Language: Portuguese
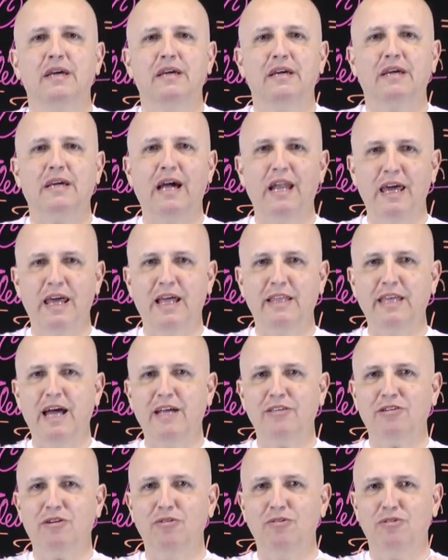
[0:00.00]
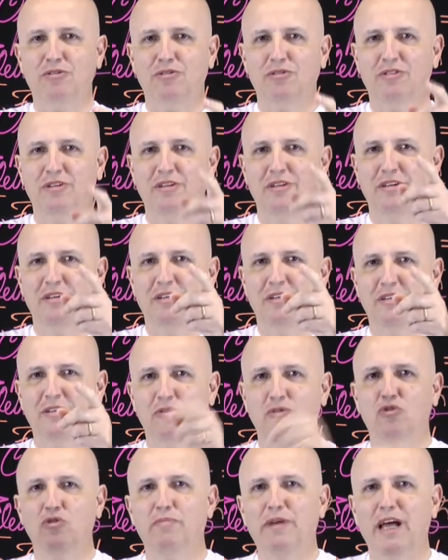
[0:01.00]
Galera Dascalos,
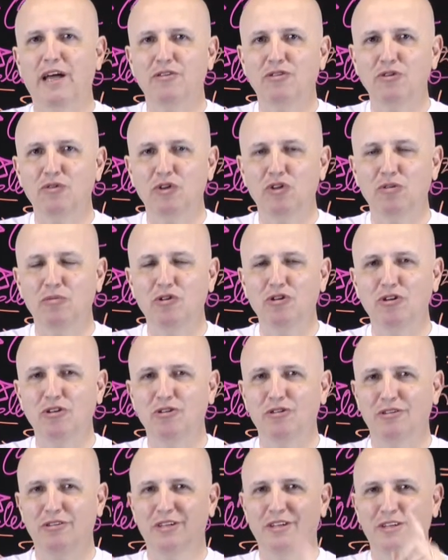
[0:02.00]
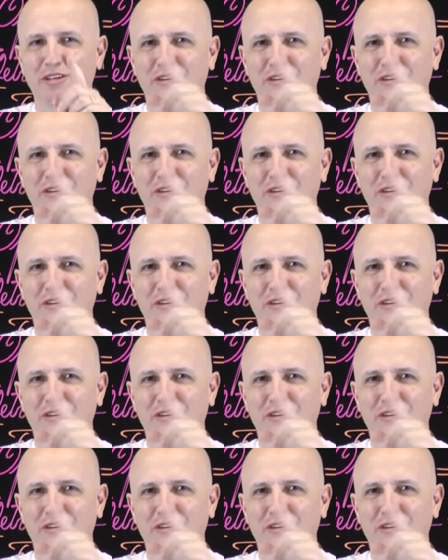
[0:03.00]
do Brasil e do mundo,